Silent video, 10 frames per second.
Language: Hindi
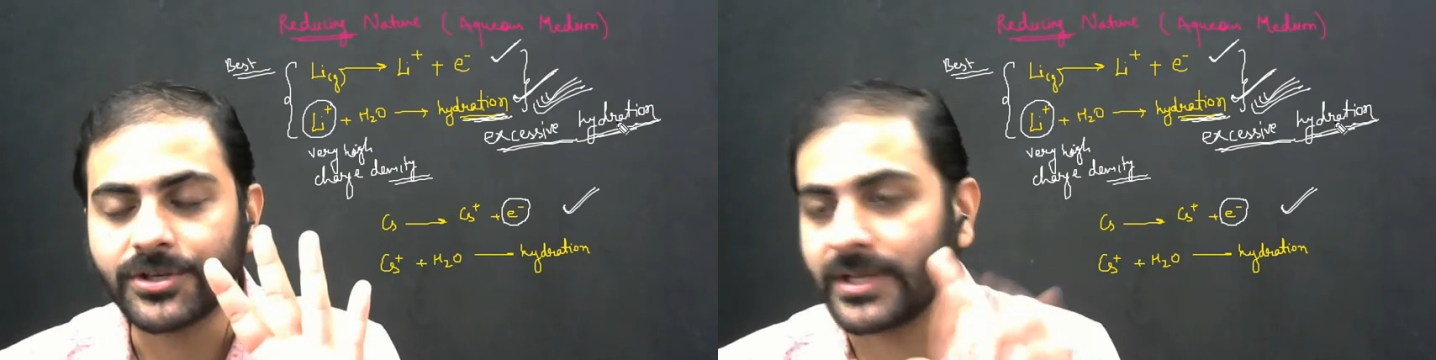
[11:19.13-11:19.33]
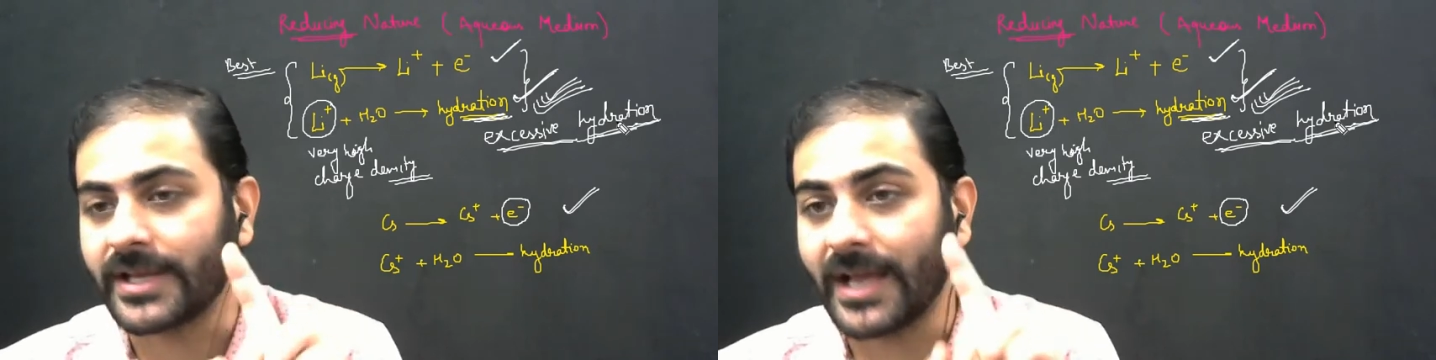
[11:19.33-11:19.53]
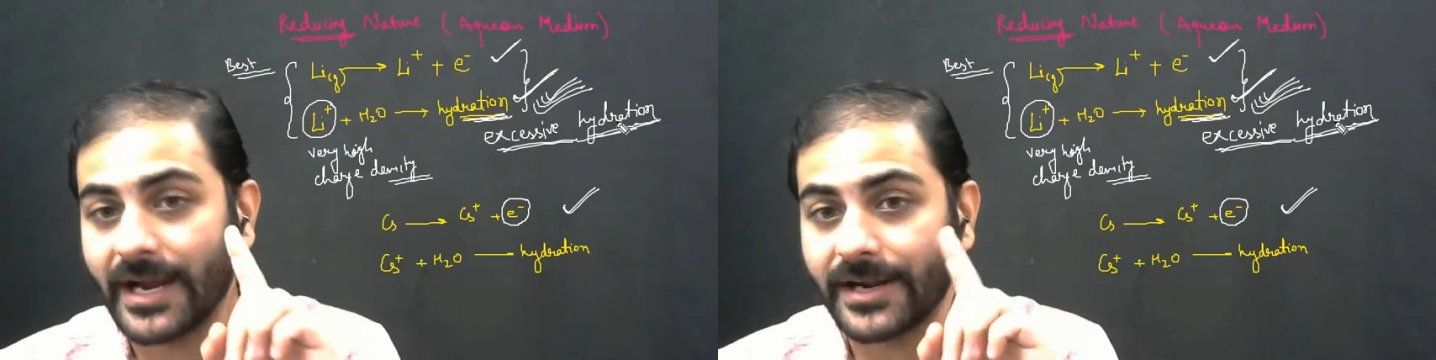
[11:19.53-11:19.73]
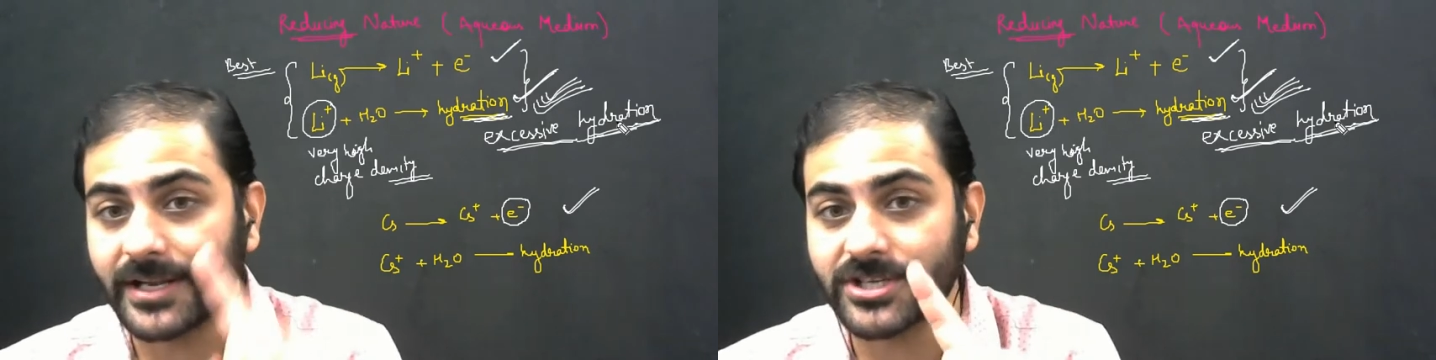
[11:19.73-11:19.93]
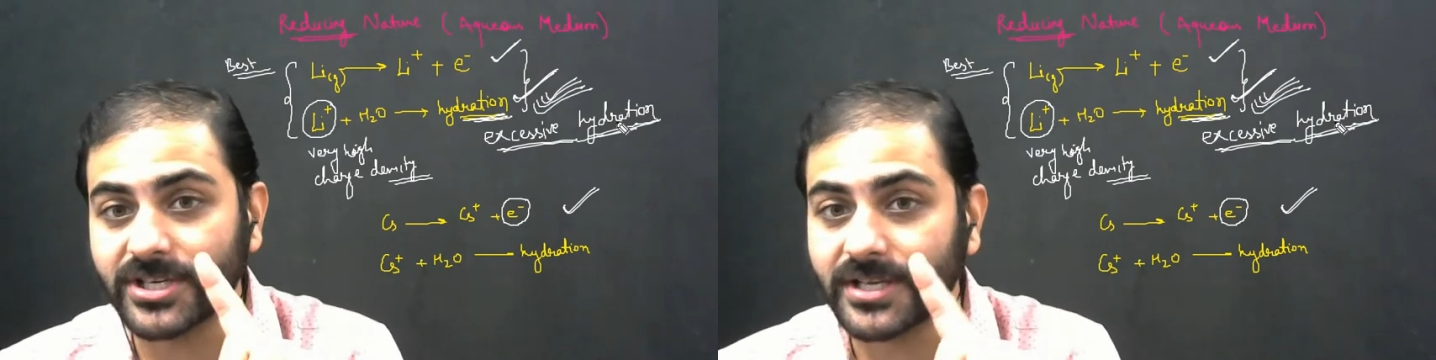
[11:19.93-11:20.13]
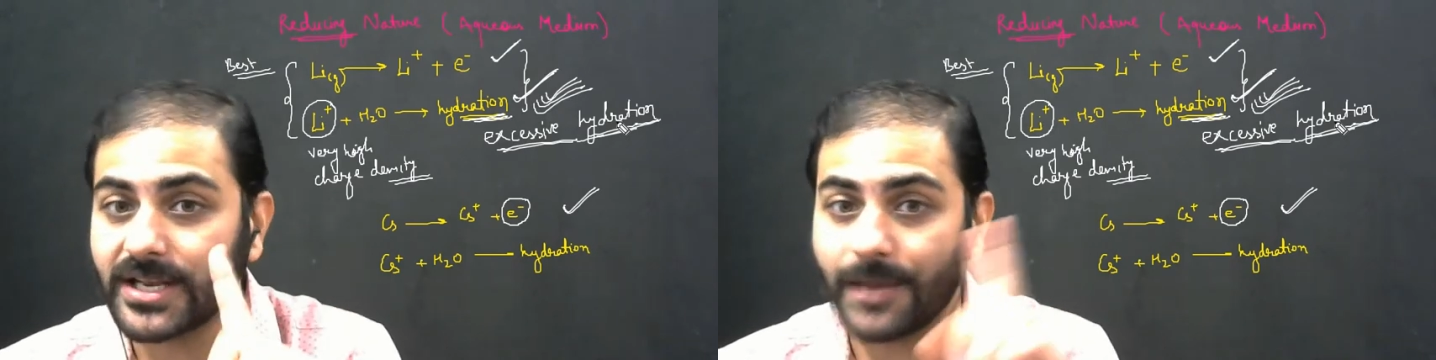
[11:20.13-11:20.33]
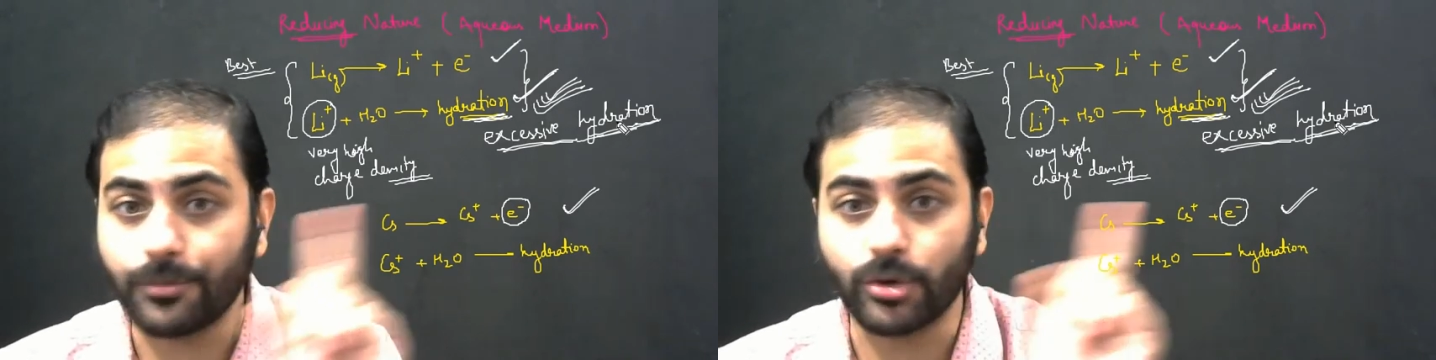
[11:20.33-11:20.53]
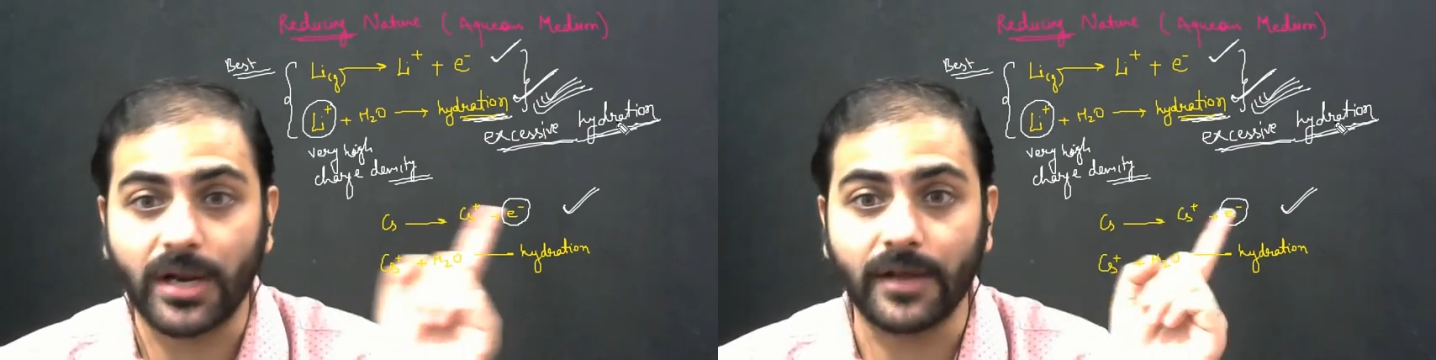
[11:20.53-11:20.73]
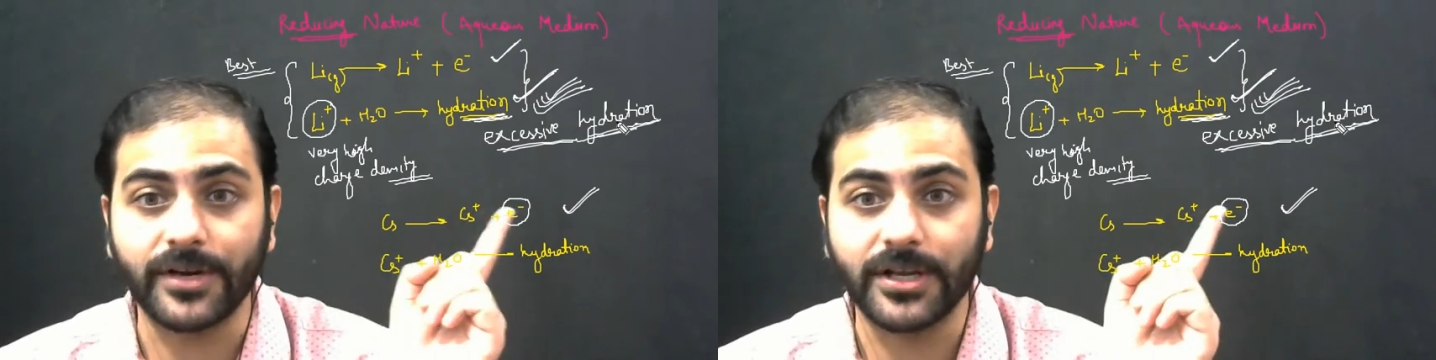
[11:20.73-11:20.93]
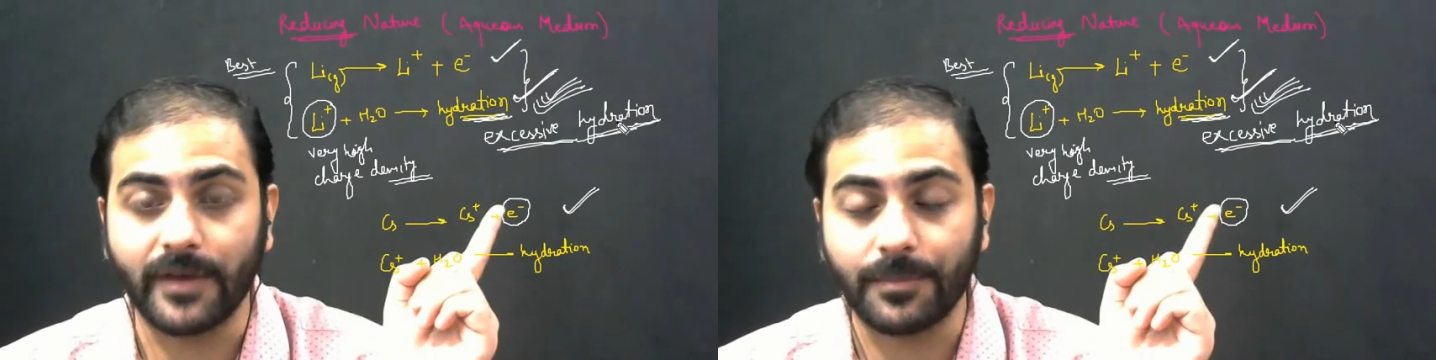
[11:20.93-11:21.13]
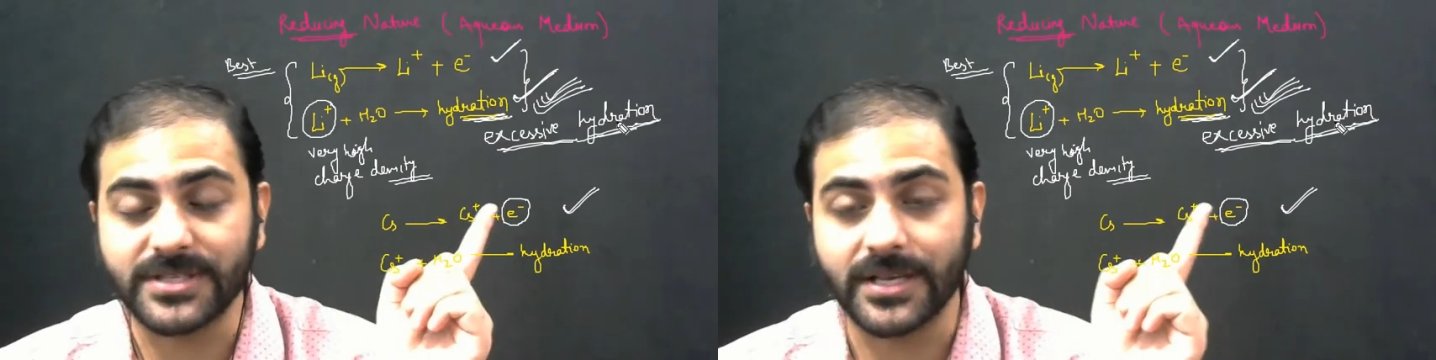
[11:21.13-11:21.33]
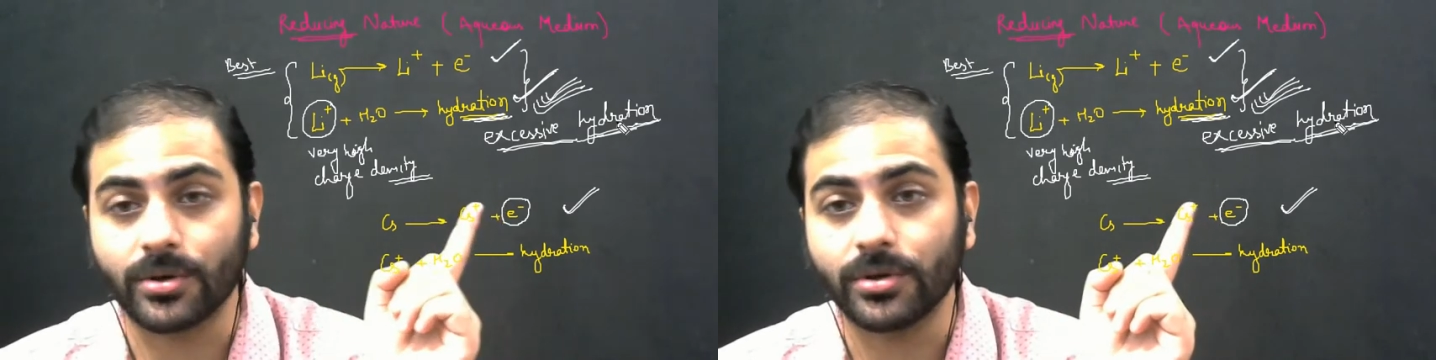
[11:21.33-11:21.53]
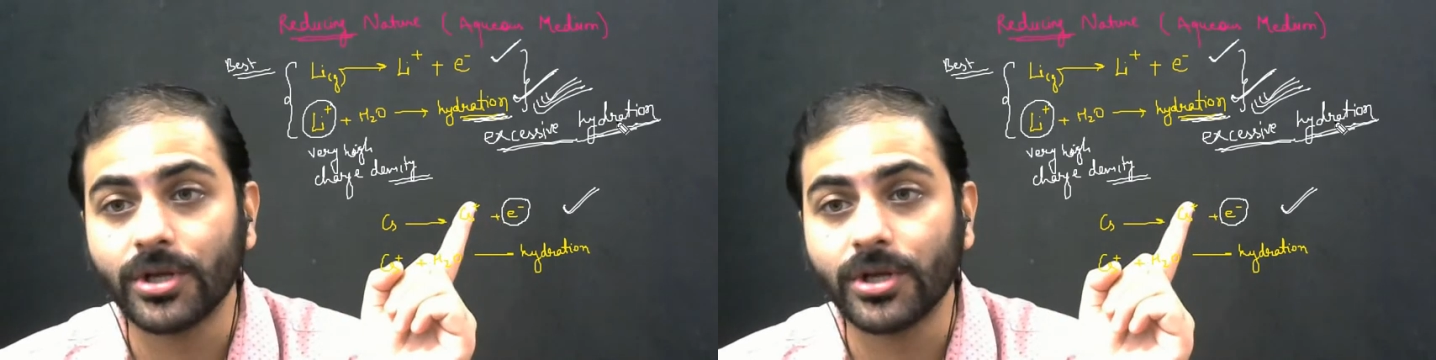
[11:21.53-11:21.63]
ठीक है हाइड्रेशन के लिए आप पुराना वीडियो वापस देखो